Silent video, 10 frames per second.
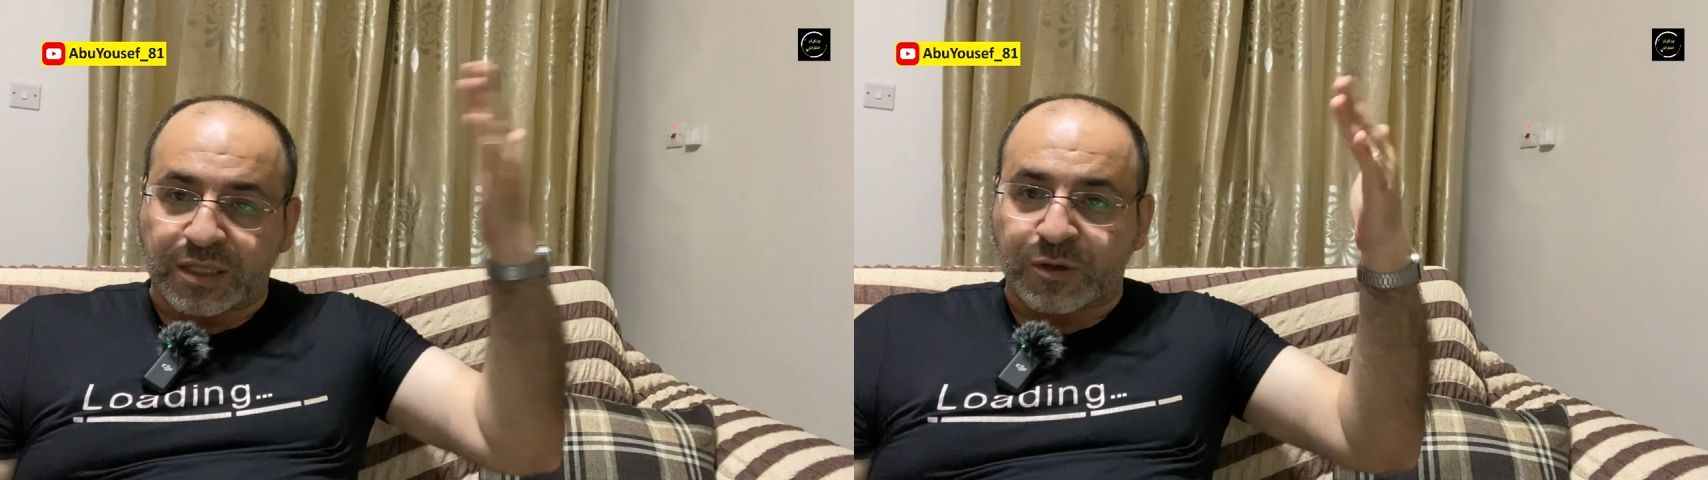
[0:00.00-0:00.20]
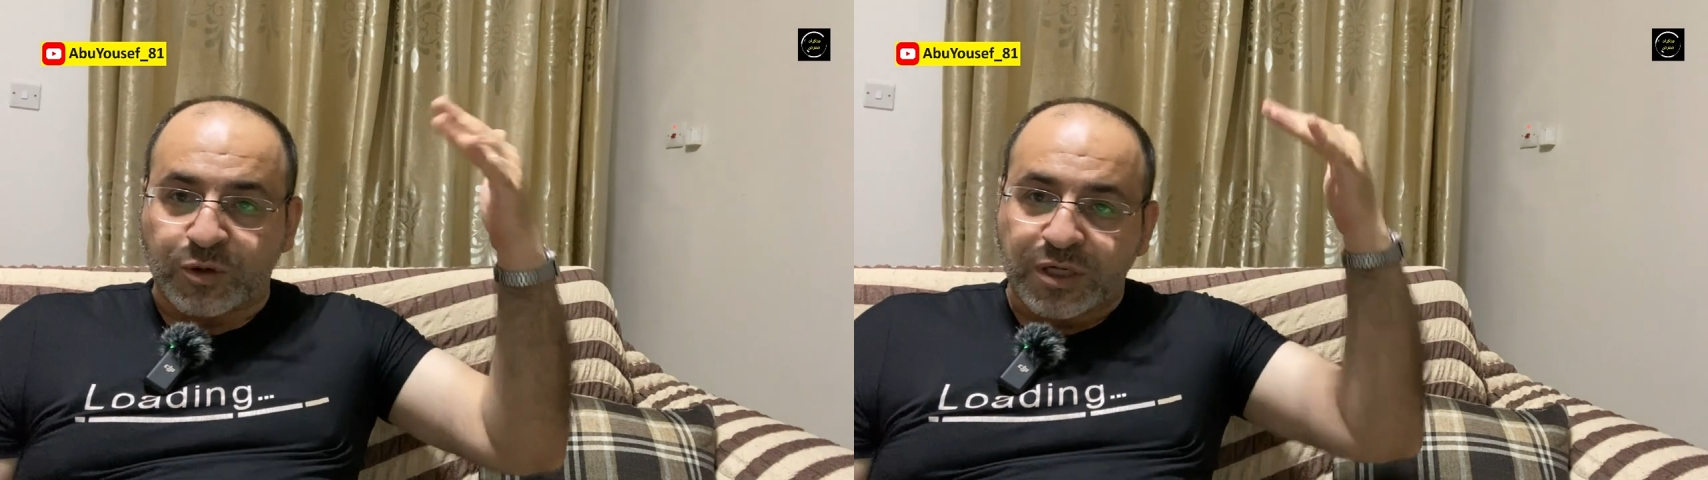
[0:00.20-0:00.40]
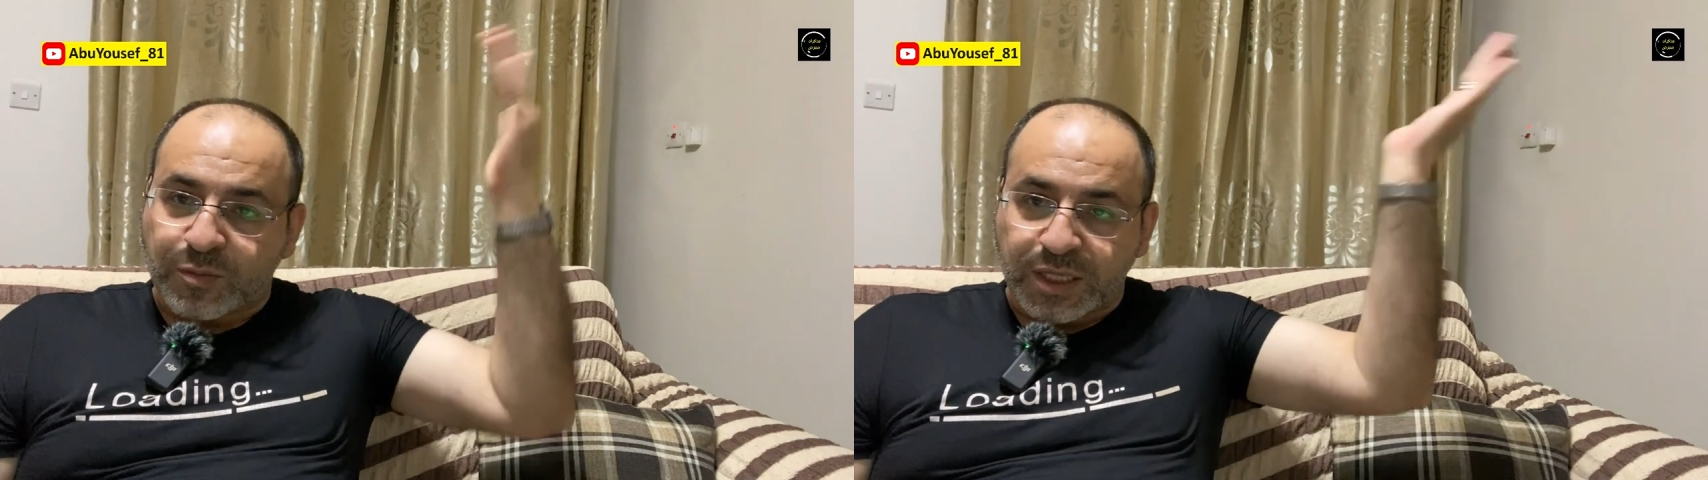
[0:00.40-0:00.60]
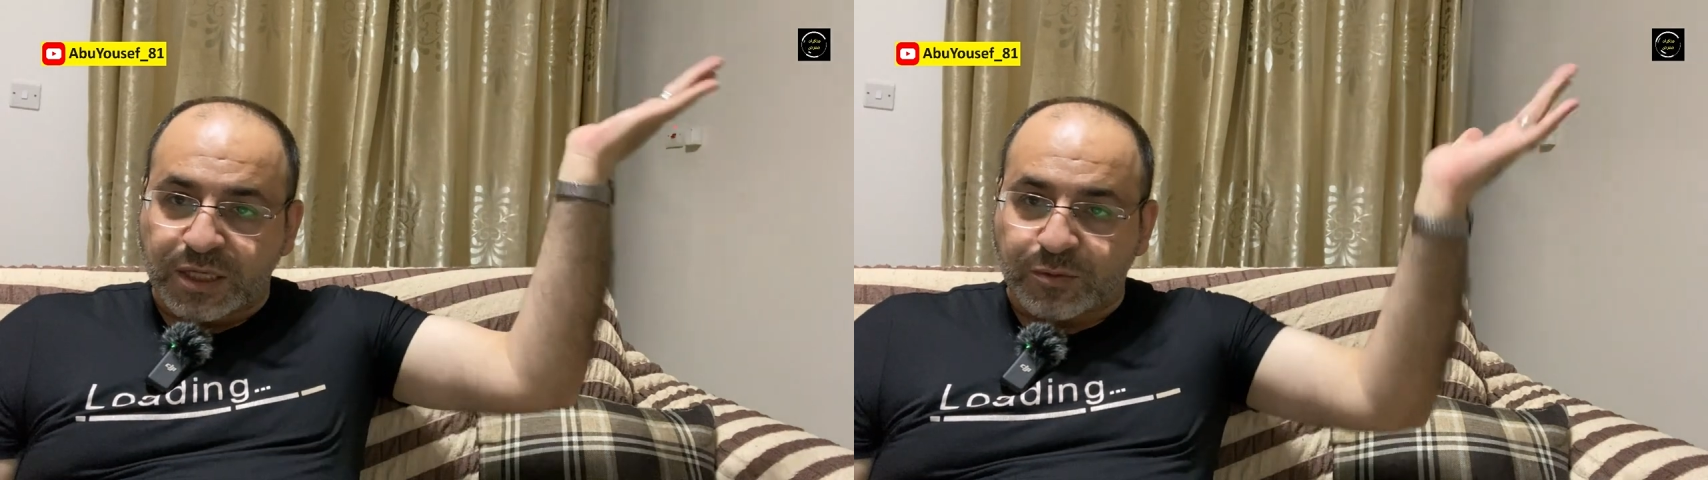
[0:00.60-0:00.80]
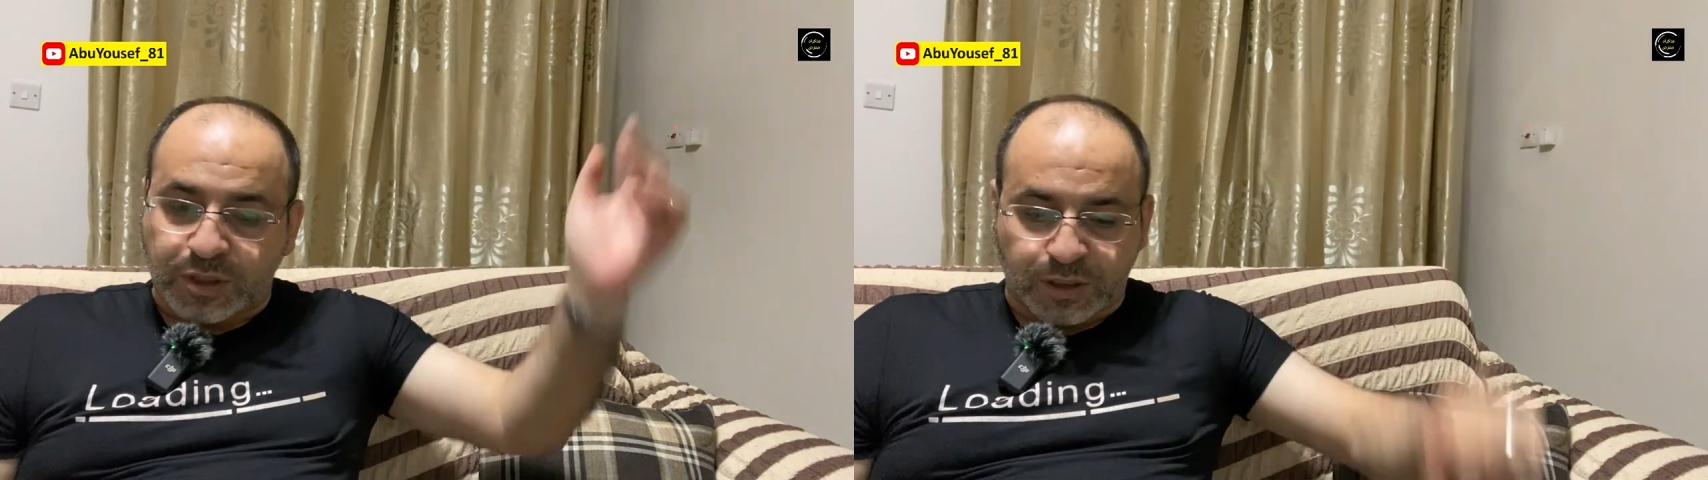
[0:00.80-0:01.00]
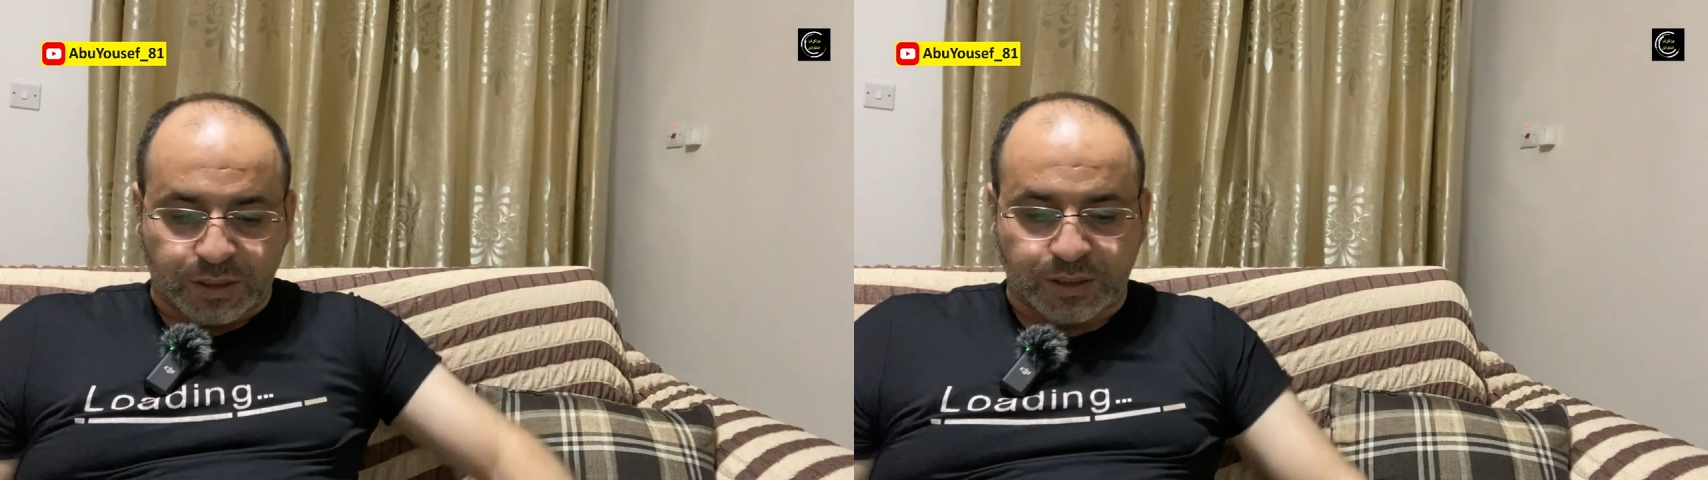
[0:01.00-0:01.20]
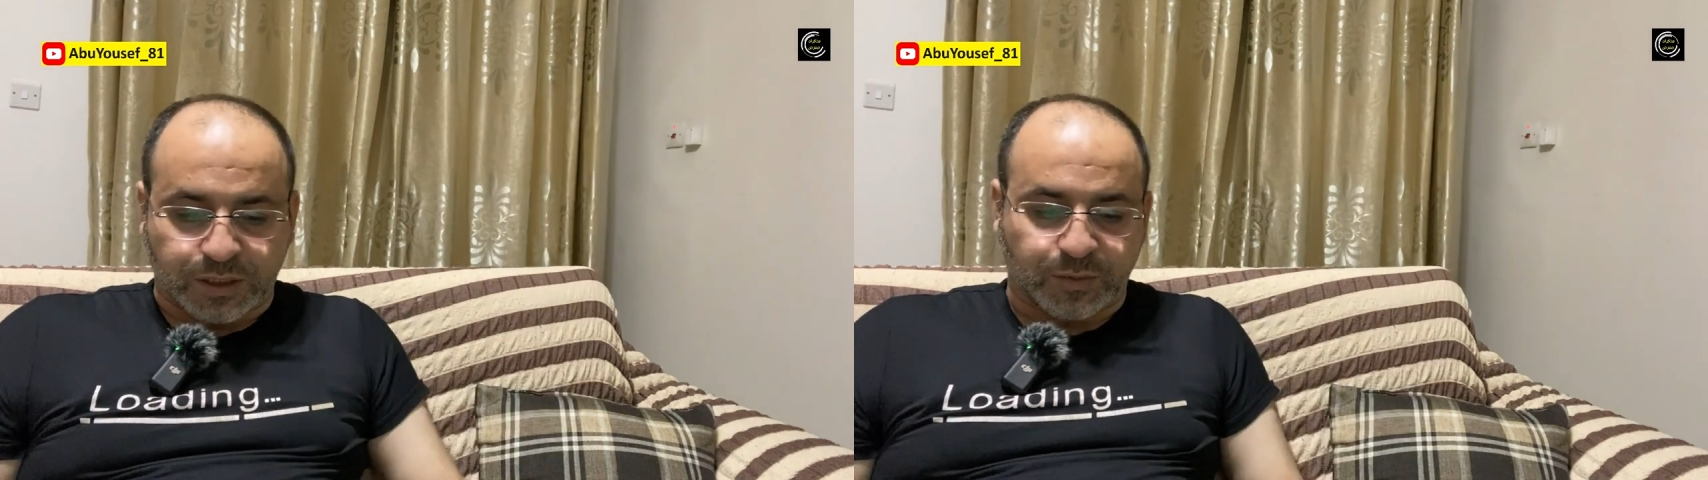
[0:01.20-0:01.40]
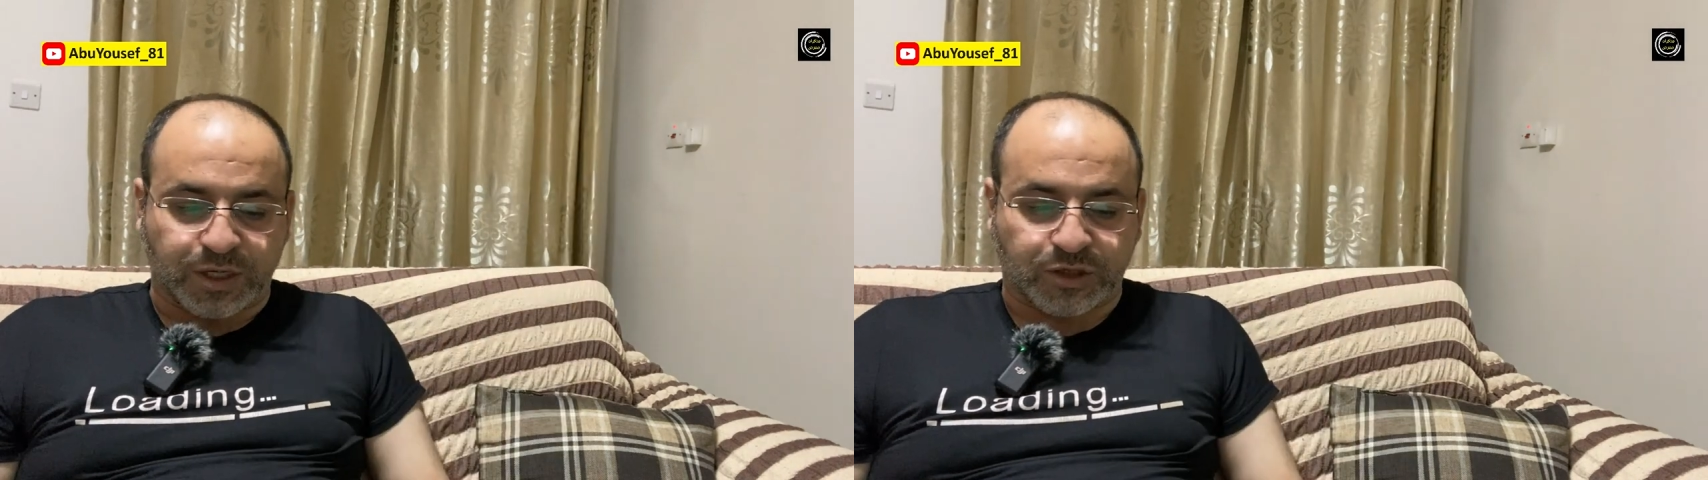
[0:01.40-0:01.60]
توليد بعدين
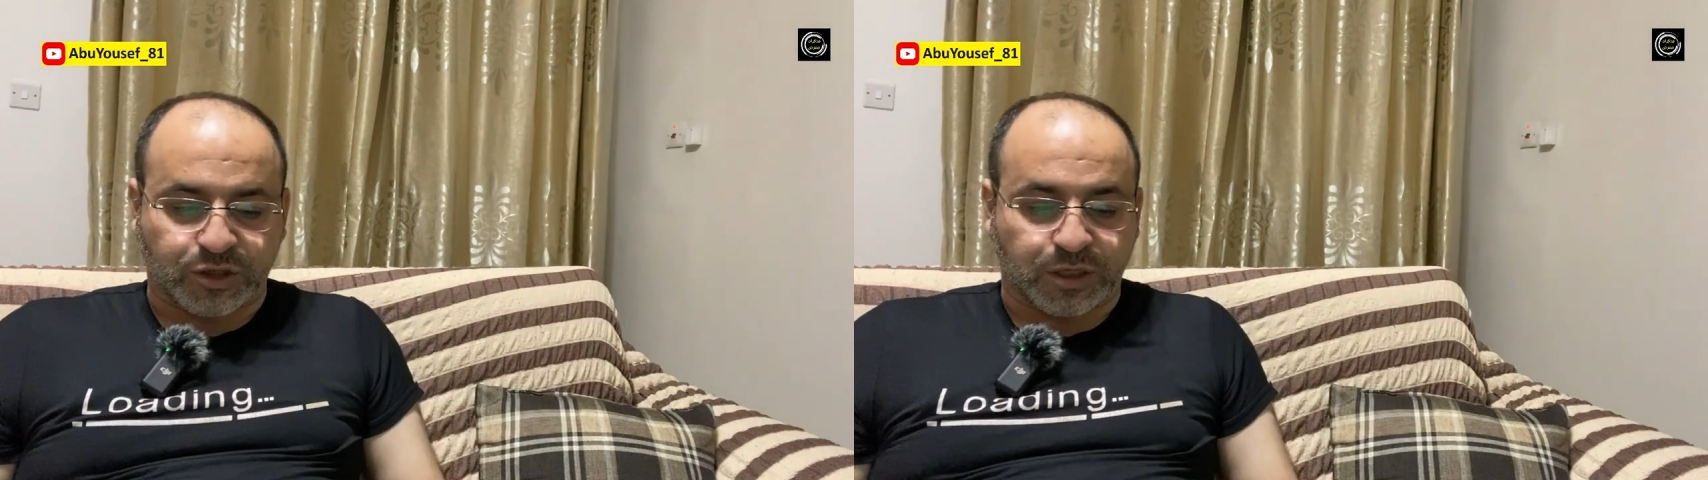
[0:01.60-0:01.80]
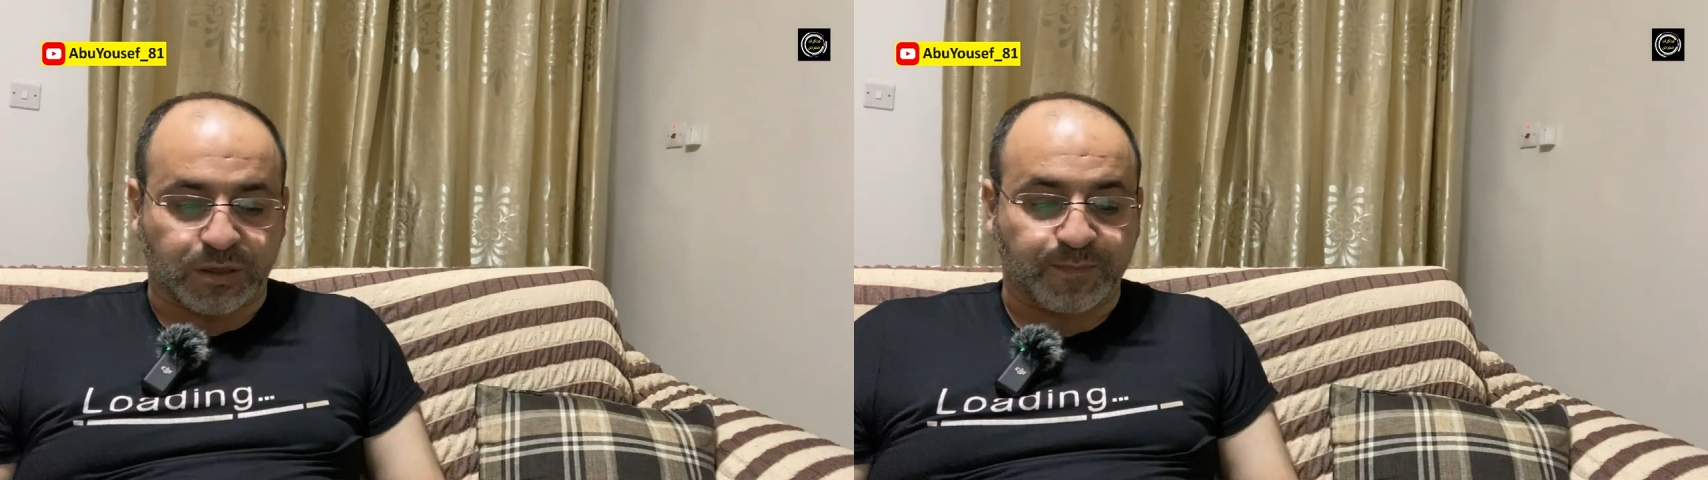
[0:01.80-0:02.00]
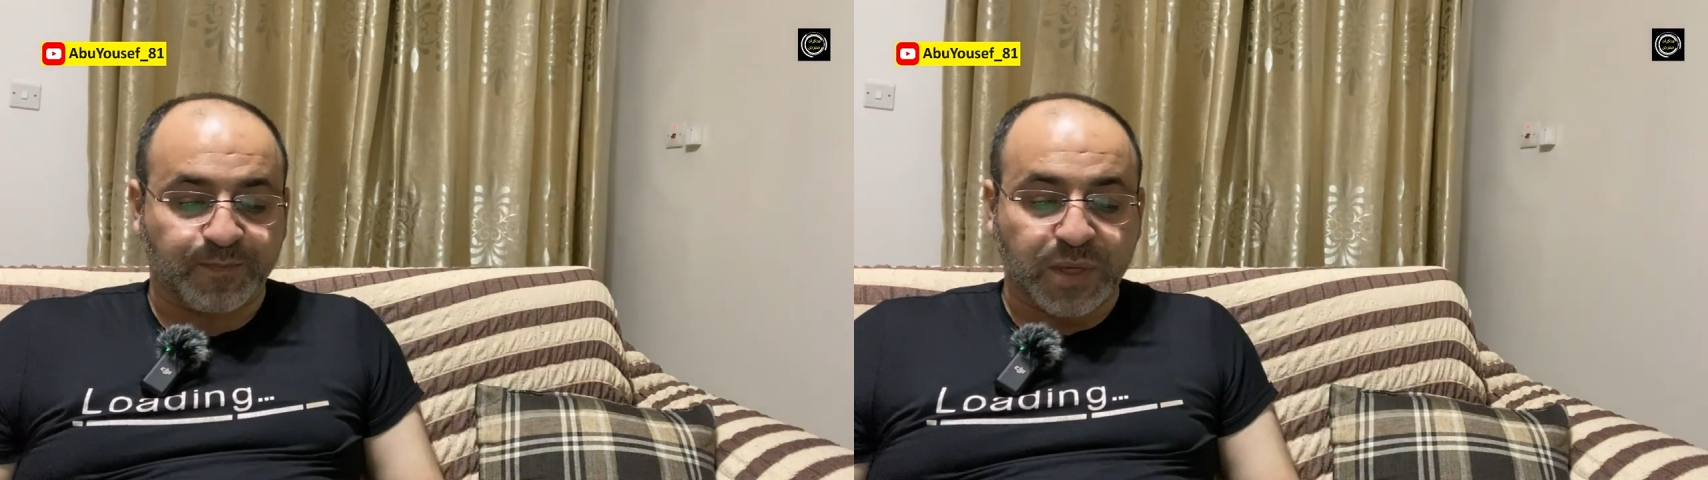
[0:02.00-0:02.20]
بتتخصصي بهي الشغله